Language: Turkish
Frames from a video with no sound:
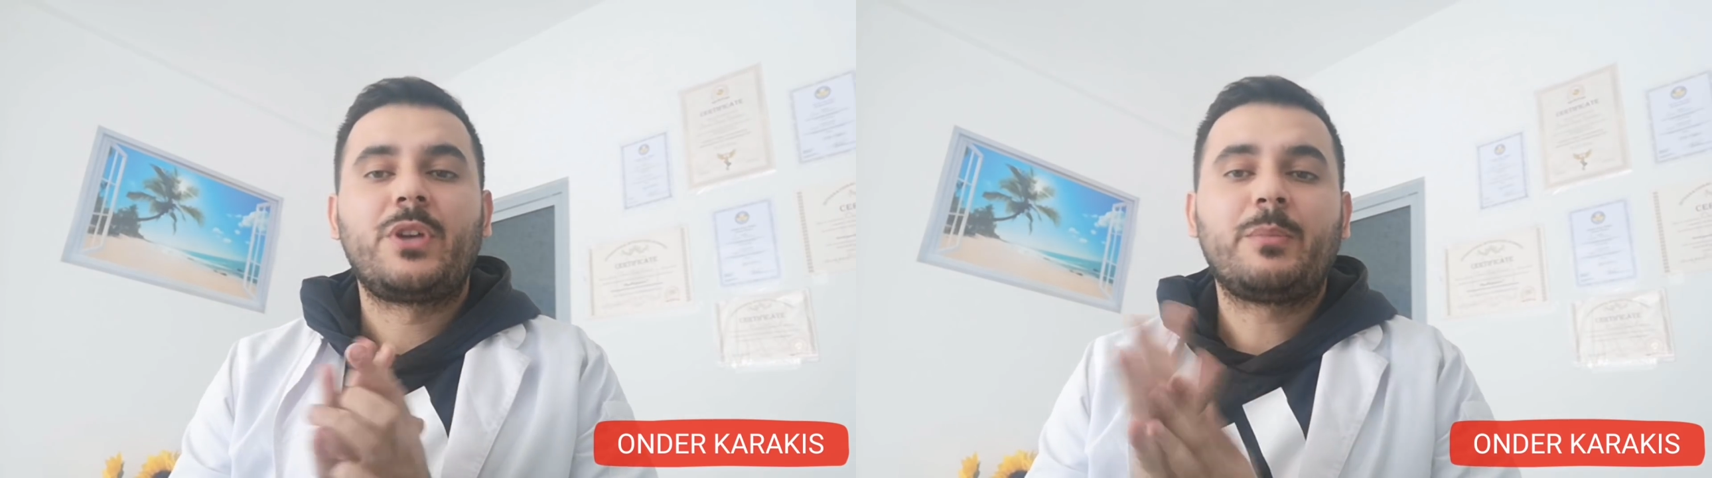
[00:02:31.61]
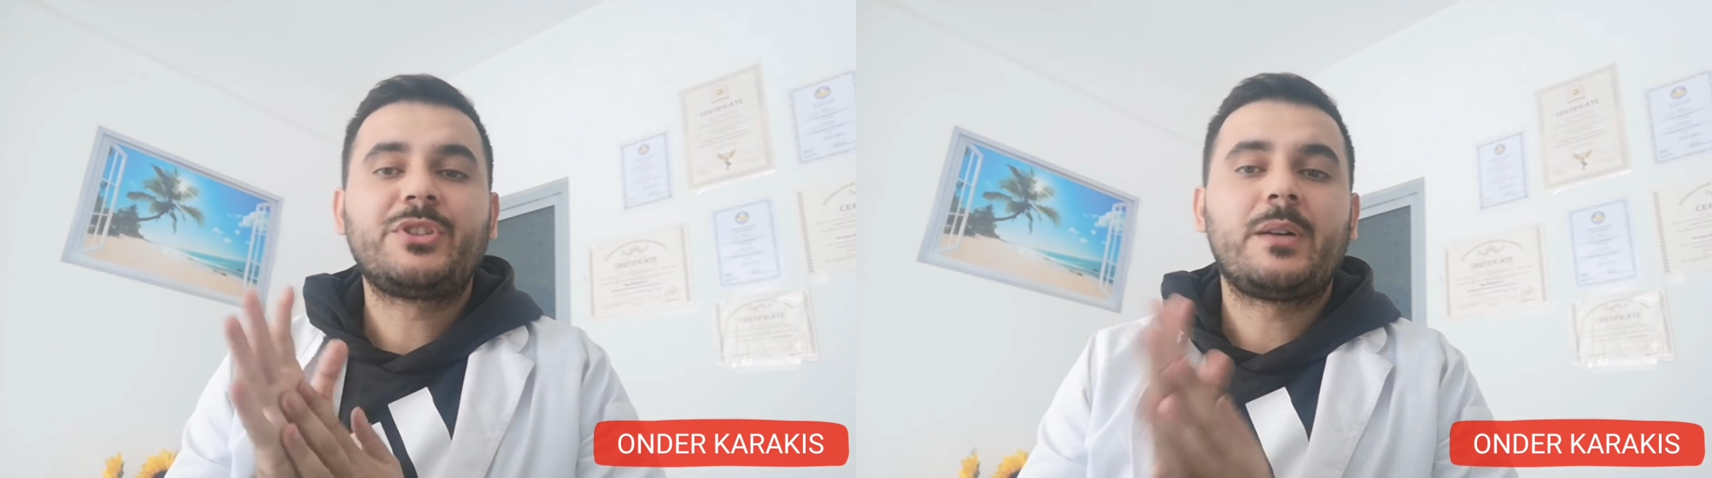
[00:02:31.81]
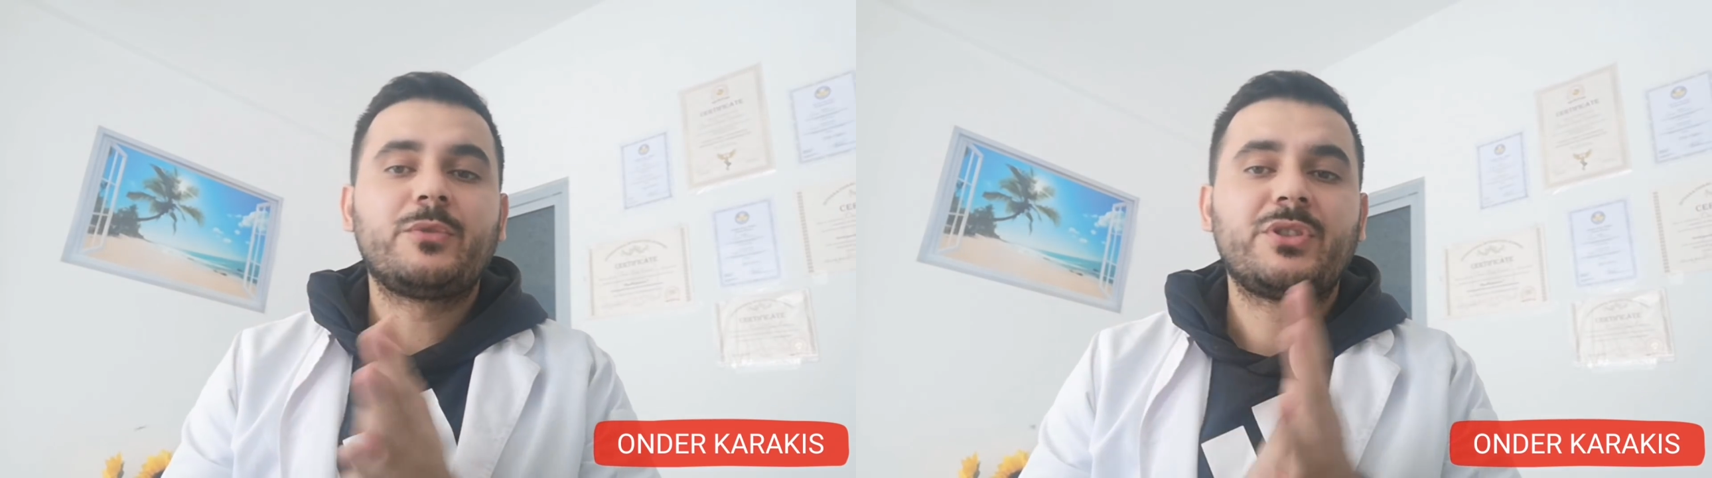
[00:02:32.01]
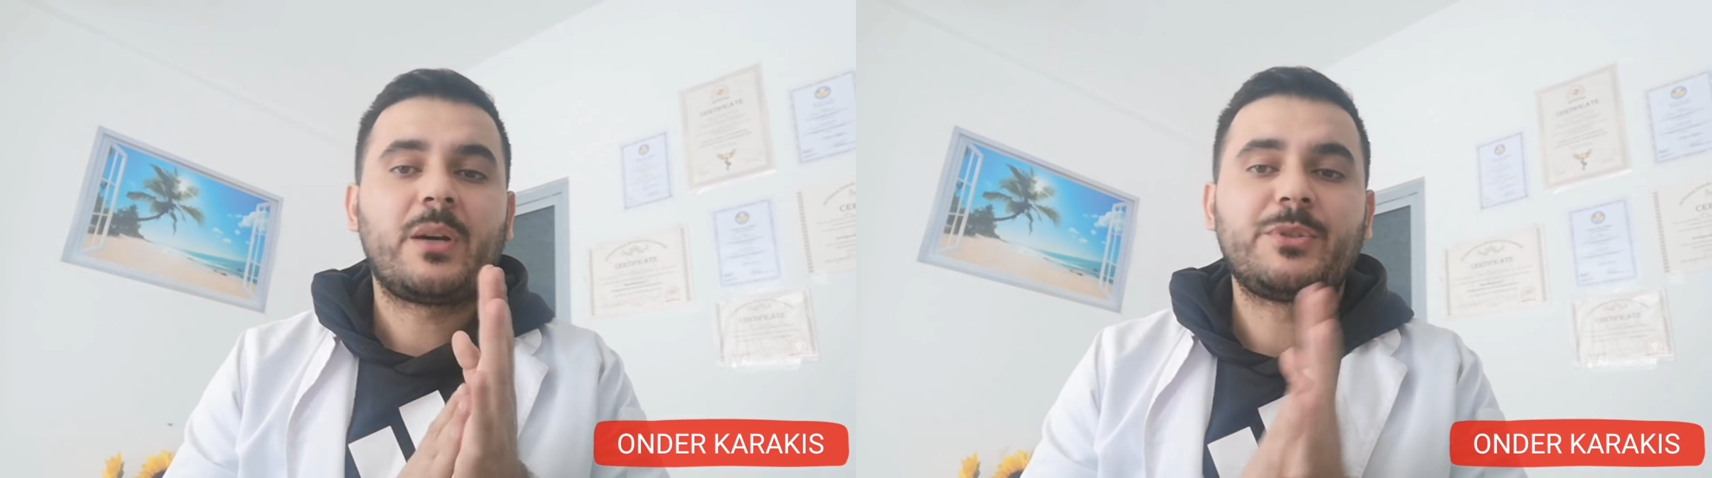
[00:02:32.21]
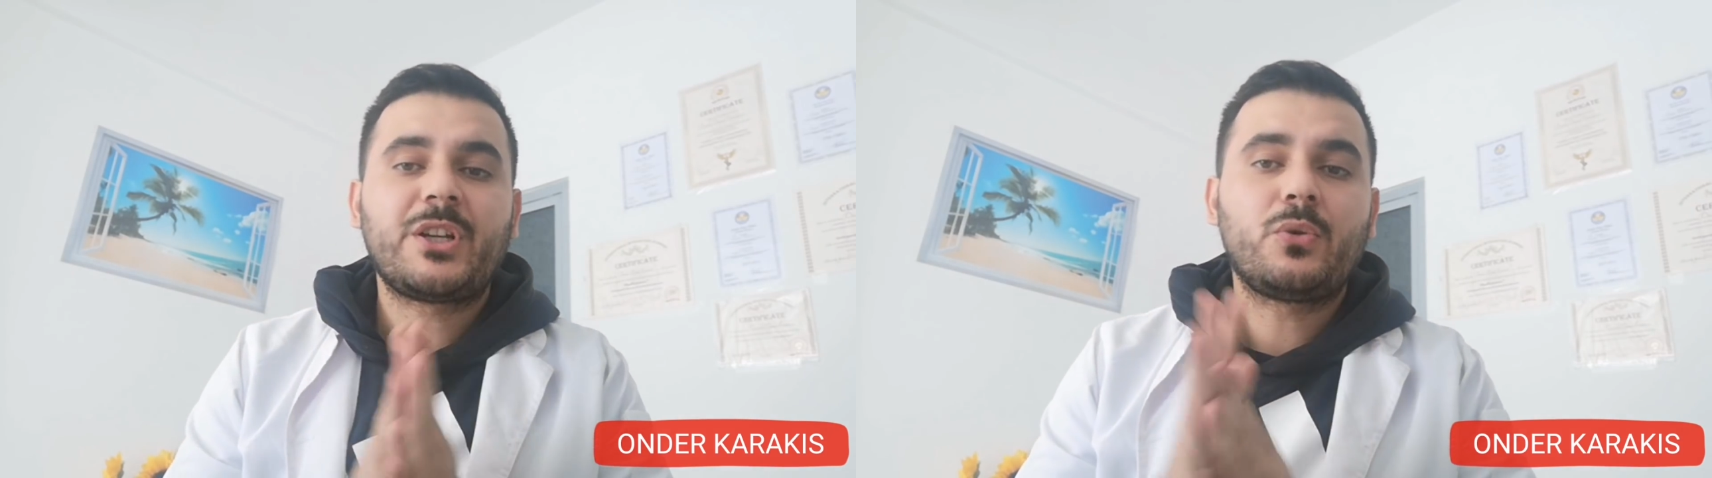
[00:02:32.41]
yapacağımız,
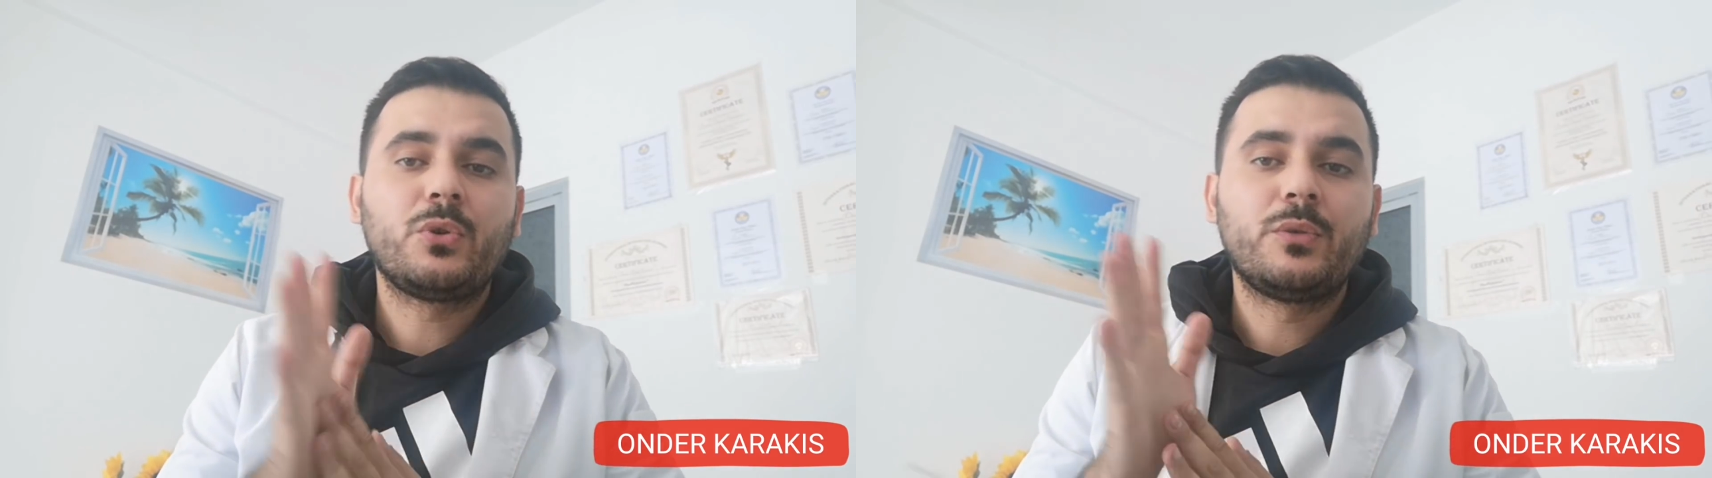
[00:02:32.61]
yapacak